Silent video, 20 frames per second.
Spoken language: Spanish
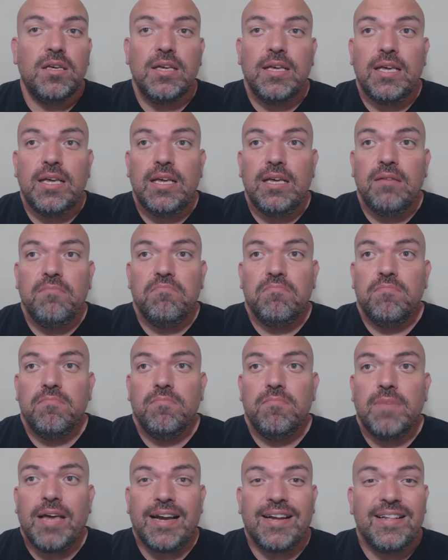y
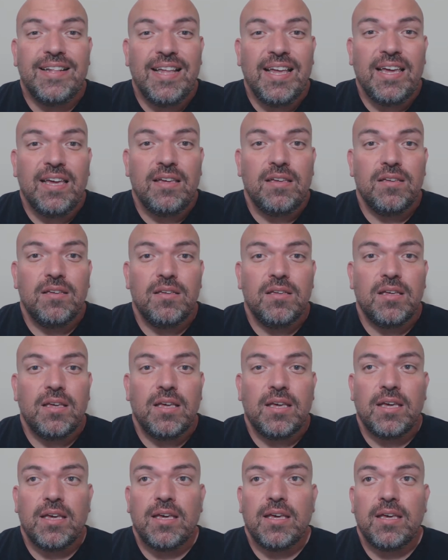acné
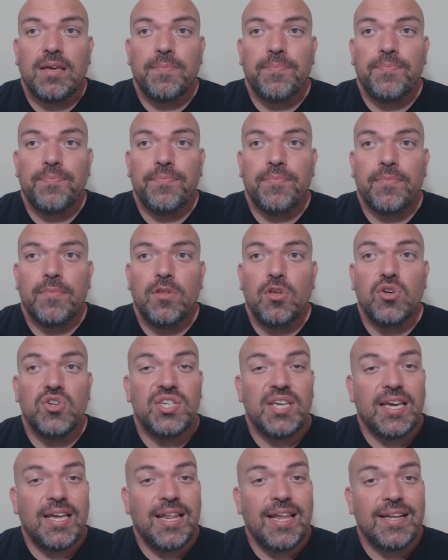Em, yo
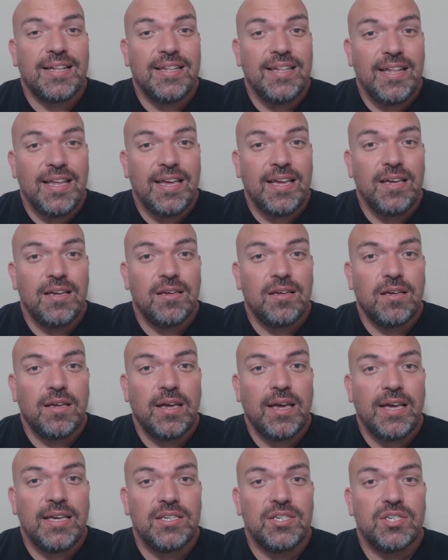sé que el acné
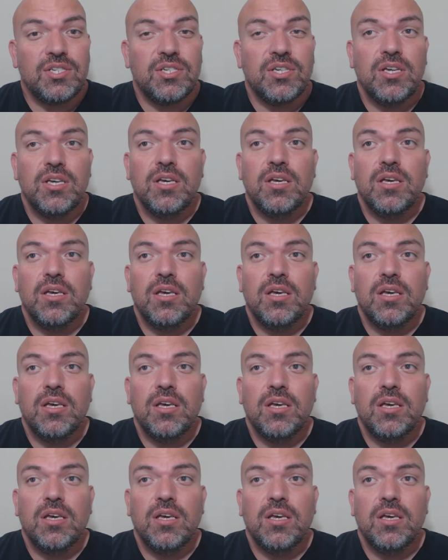es